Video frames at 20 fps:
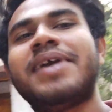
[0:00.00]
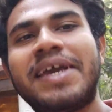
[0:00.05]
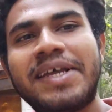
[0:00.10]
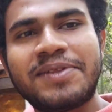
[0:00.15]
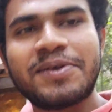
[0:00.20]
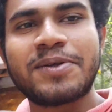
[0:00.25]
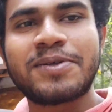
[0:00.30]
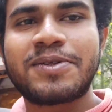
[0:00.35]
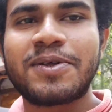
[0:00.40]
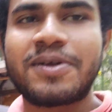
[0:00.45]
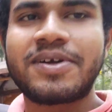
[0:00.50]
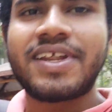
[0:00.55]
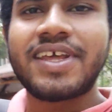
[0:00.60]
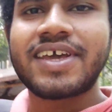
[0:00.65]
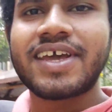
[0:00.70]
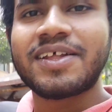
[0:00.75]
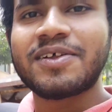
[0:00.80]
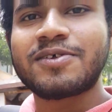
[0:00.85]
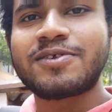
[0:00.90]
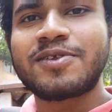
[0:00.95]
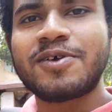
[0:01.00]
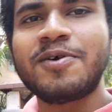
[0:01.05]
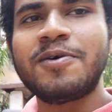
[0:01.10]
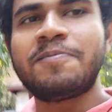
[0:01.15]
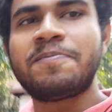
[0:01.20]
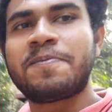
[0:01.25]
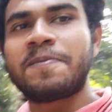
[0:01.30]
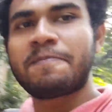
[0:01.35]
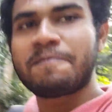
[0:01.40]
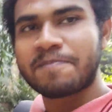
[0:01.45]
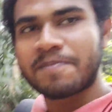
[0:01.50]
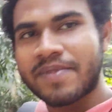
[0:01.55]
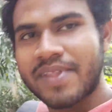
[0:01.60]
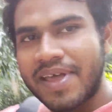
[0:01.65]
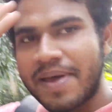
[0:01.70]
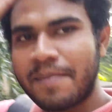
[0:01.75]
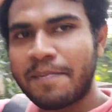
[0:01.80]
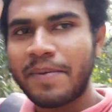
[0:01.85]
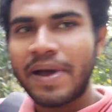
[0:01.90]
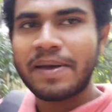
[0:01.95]
यही दोस्तों ठीक है दोस्तों
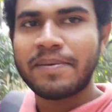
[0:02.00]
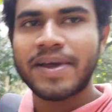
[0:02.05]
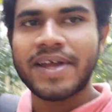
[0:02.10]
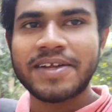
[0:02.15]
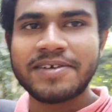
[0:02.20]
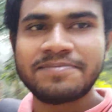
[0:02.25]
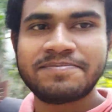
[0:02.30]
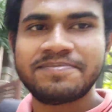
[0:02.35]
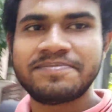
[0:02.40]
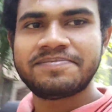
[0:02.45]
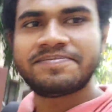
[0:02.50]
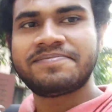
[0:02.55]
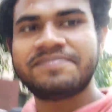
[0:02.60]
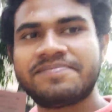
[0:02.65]
बाय बाय